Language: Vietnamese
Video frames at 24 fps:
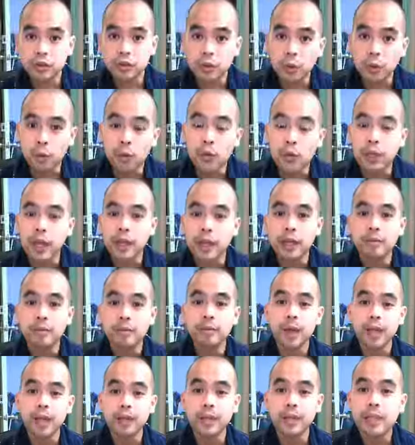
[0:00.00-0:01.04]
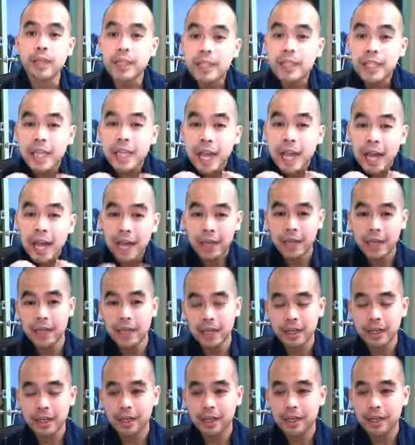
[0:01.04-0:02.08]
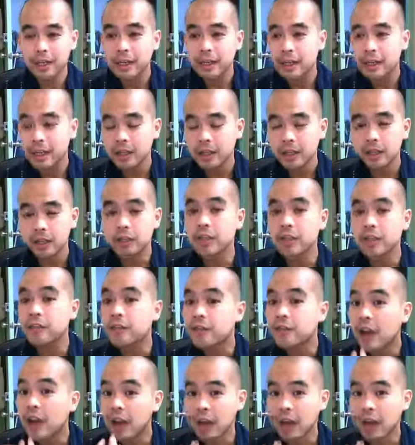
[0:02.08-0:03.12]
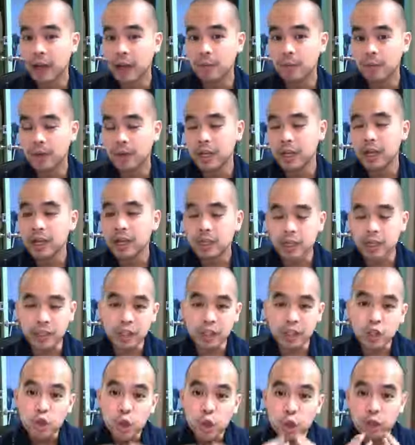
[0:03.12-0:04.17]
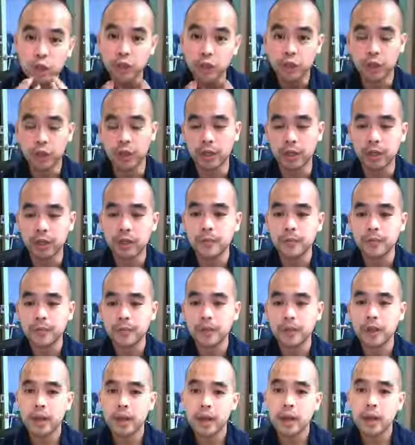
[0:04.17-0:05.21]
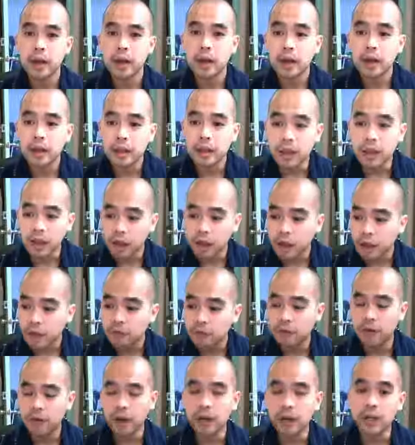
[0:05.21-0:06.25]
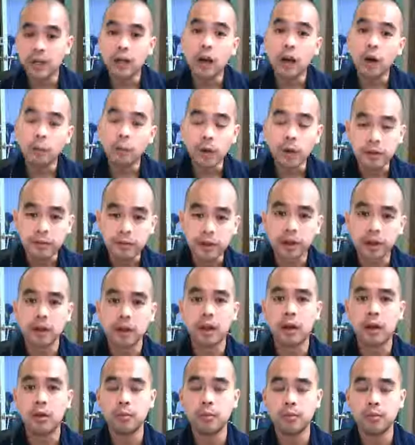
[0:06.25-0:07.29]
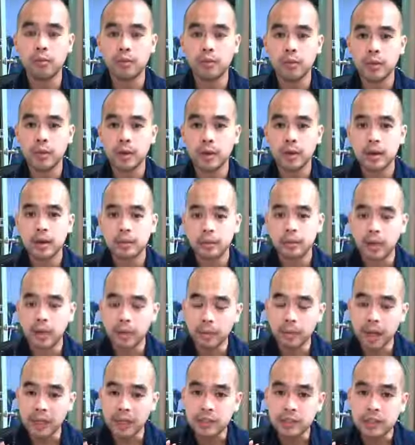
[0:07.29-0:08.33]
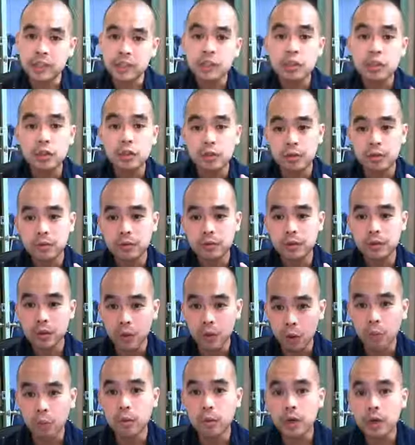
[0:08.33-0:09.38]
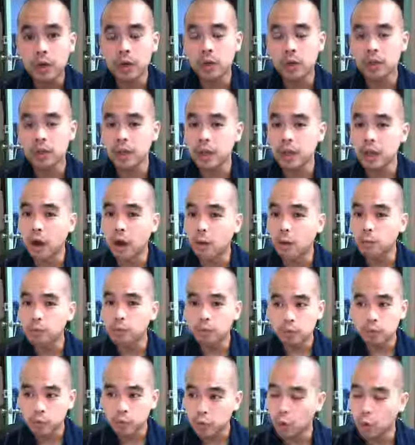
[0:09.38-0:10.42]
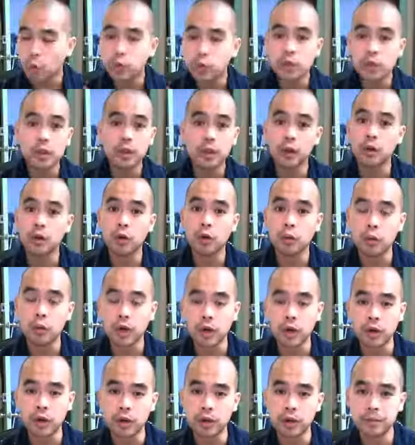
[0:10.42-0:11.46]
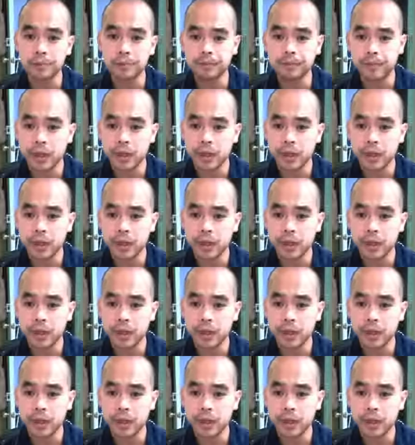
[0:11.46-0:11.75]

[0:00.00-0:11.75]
trung quốc dạy các bạn để nhái cái cách người ta phát âm cái cách người ta nói chuyện đó là không phải để học anh văn không mà bạn sẽ sử dụng cái đó để học đủ thứ loại ngôn ngữ hết